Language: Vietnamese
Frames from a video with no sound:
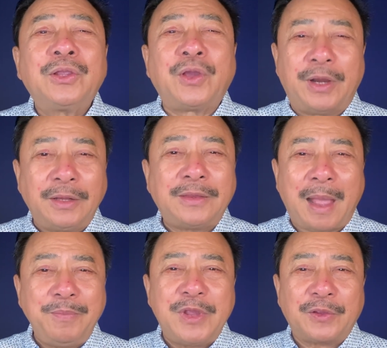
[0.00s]
Cho đến
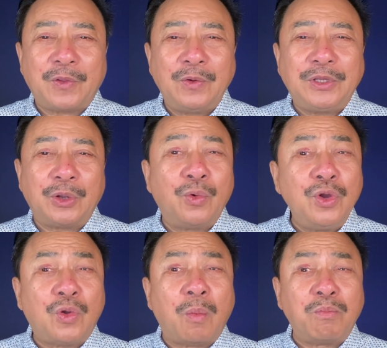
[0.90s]
8 giờ tối thì cuối
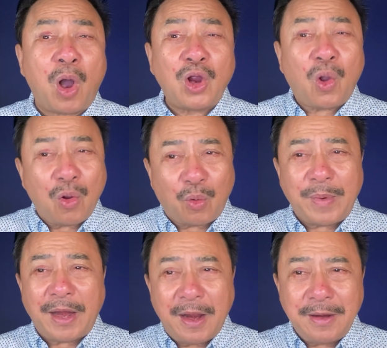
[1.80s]
cùng bọn con cũng
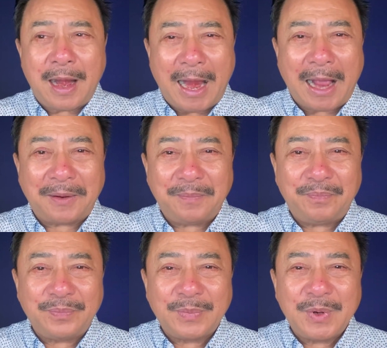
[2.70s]
đã đến Đà Lạt.
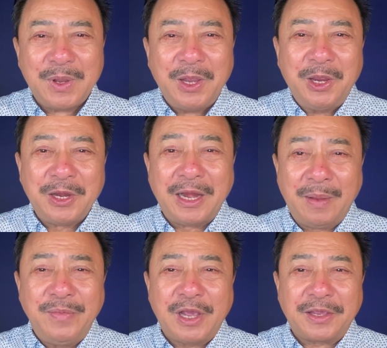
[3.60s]
Địa
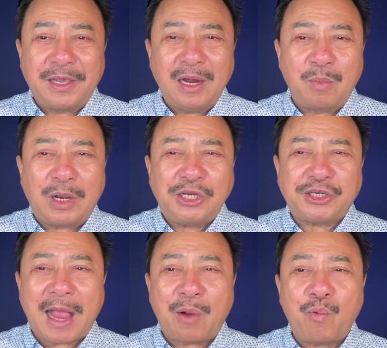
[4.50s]
điểm dừng chân là một khách
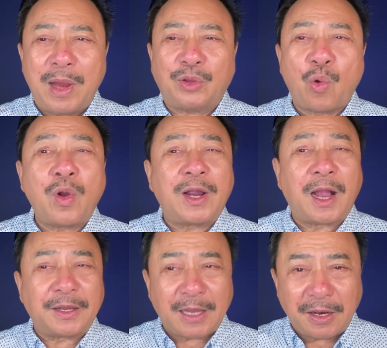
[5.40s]
sạn quen thuộc
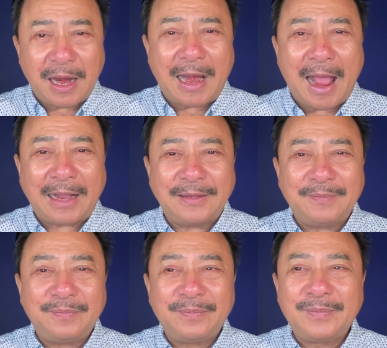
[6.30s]
gần chợ Đà Lạt.
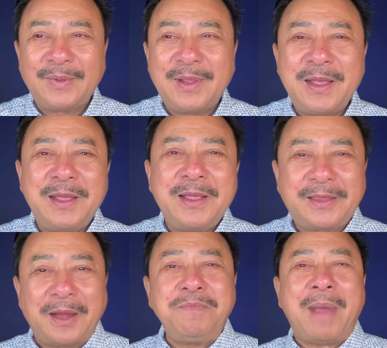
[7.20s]

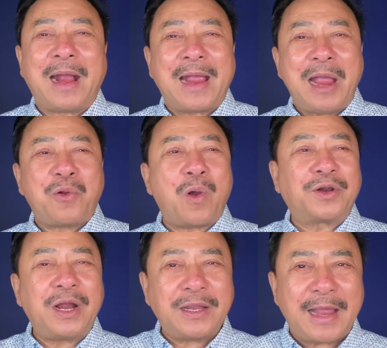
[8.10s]
Tính bạn gái
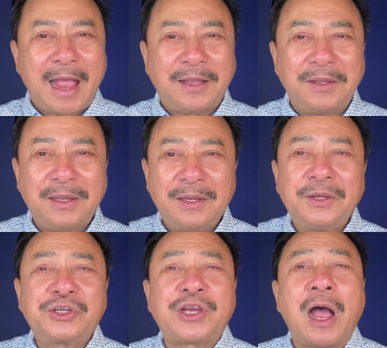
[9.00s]
con rất nhát,
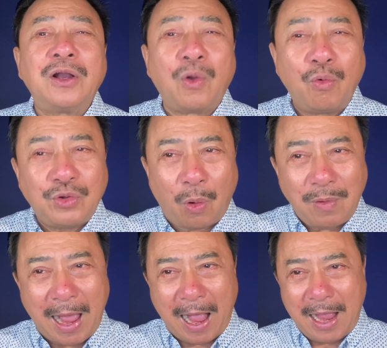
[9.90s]
sợ ngủ chỗ
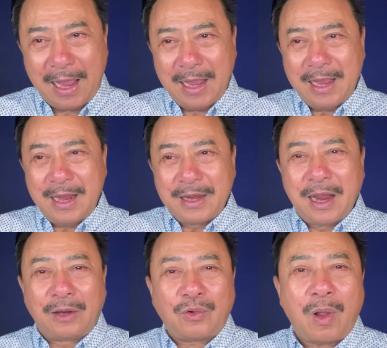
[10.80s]
lạ,
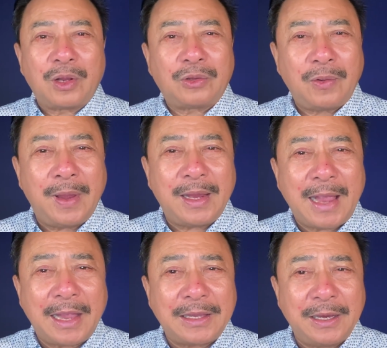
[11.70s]
nên con thuê
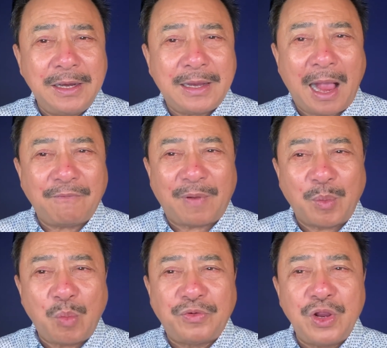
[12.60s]
ngay chính căn
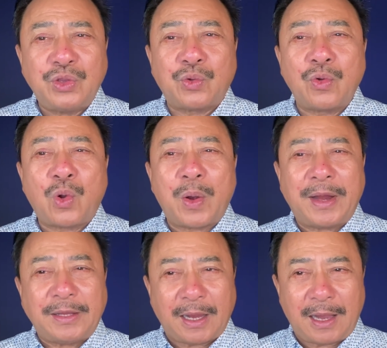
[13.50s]
phòng lúc trước tụi con
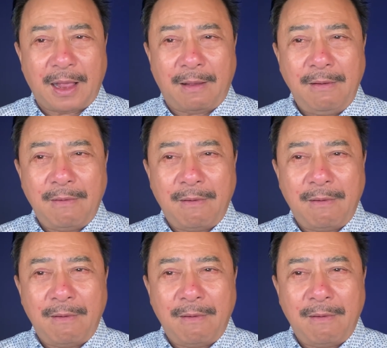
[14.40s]
đã từng ở.